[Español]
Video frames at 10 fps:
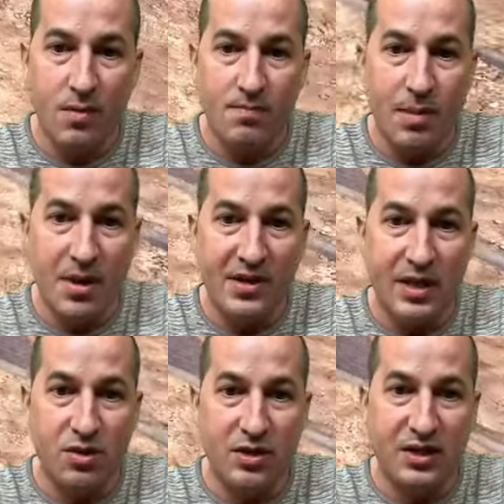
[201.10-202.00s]
Vamos a
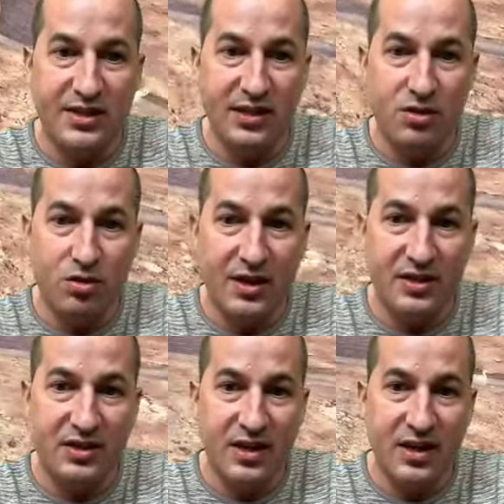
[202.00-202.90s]
quitarnos el
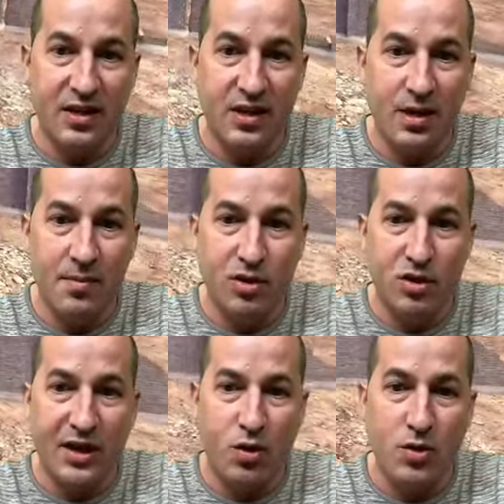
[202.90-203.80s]
113, pero tengo que
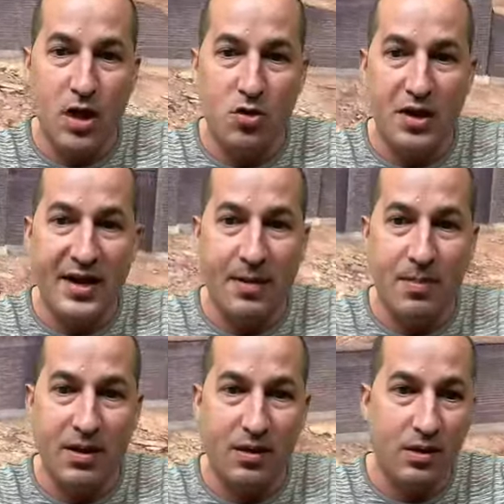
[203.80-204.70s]
tener cuidado con el
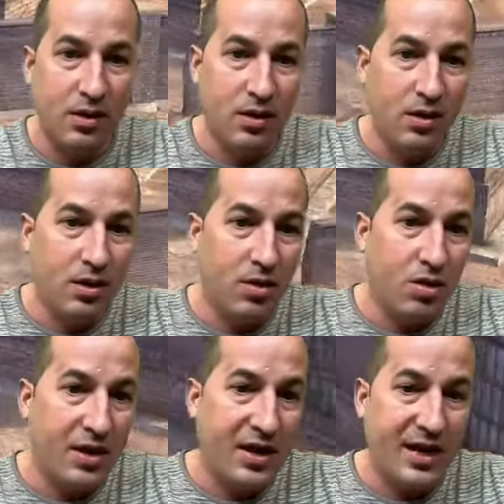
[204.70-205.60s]
Cranban. Ok,
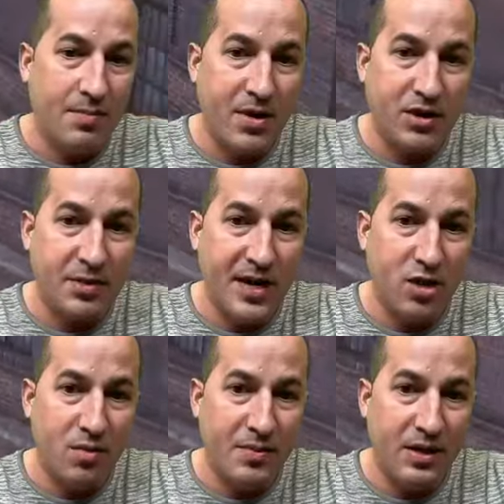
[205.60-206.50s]
Kramer no está mirando
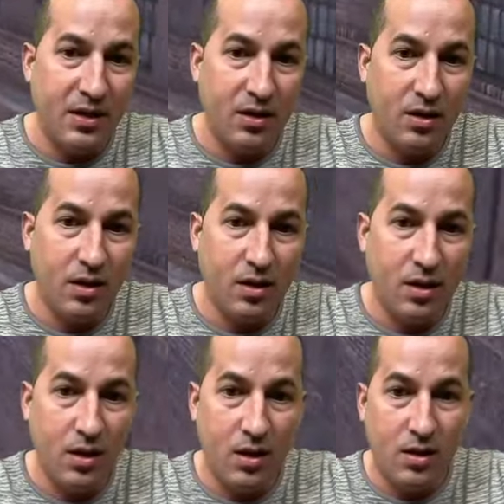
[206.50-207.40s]
para mí.
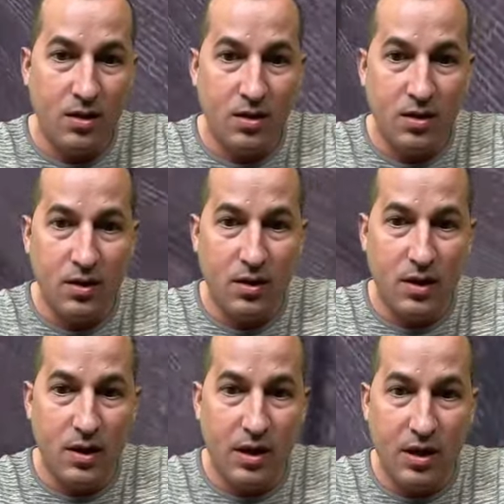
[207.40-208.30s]

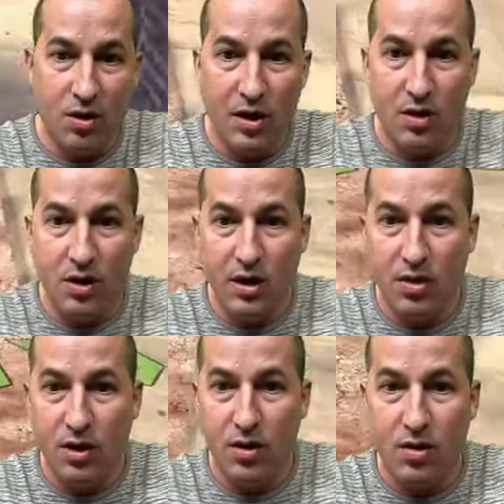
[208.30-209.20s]
Leo, Leo, Leo,
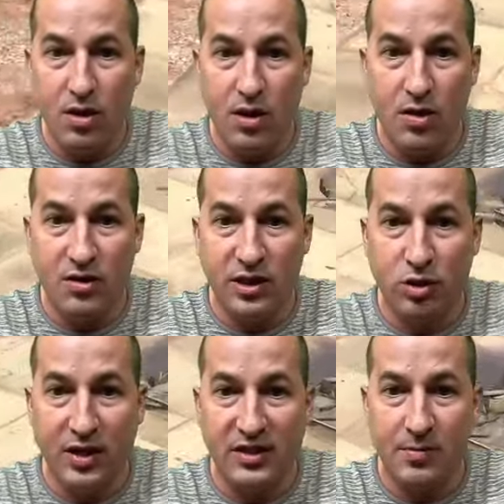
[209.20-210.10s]
Leo, Leo.
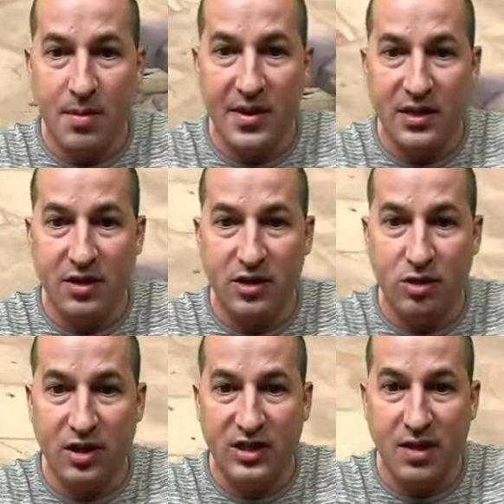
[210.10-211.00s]
113. Vamos a quitar
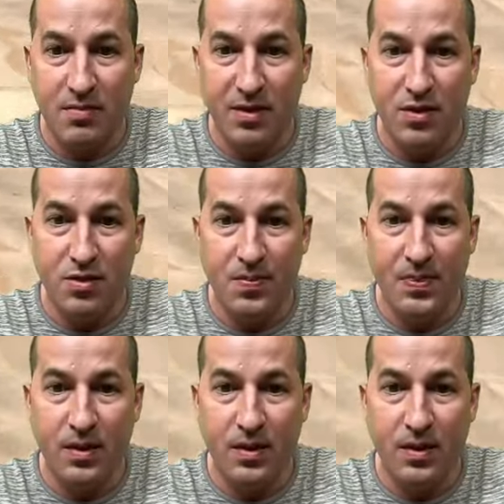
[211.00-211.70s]
113 en medio.